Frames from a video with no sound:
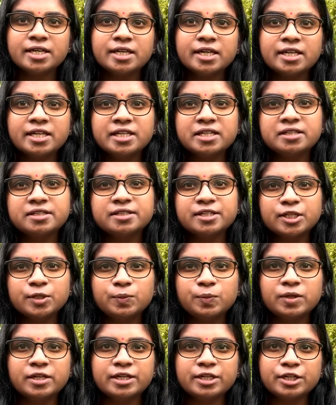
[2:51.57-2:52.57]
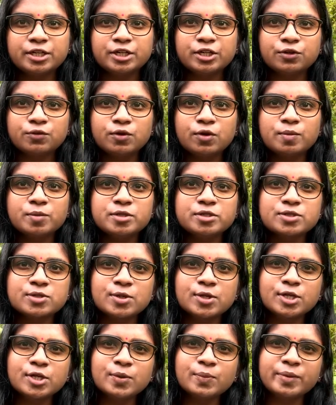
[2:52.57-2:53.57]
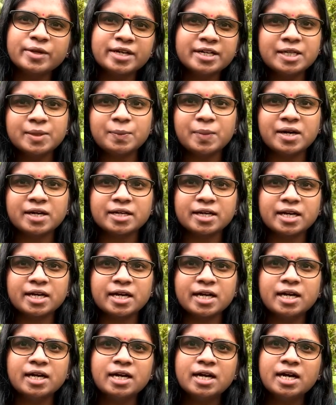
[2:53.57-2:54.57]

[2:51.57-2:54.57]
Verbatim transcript: எரியிற நெருப்புல இறக்கிடுவோம்னு சொல்லி மிரட்டி பாக்குறாங்க